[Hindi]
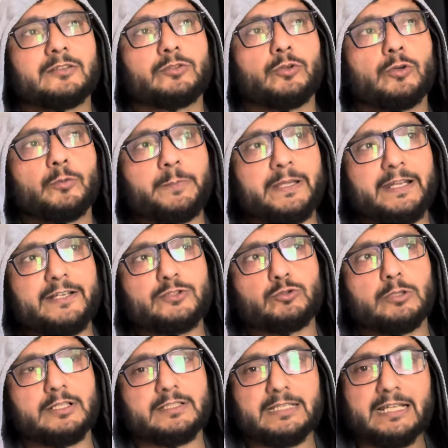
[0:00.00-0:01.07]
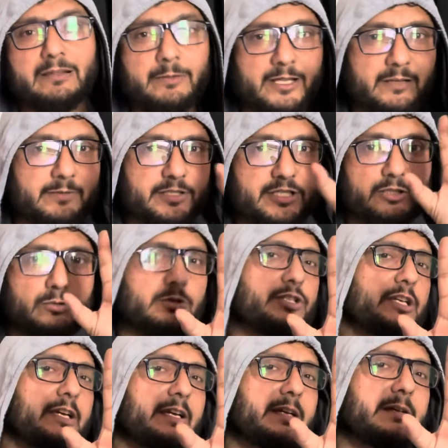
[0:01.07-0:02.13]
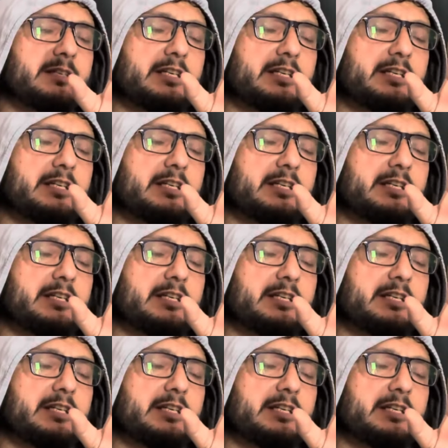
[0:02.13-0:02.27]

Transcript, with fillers: तो पेरेंट्स को लगता है हमारा बच्चा तो अच्छा है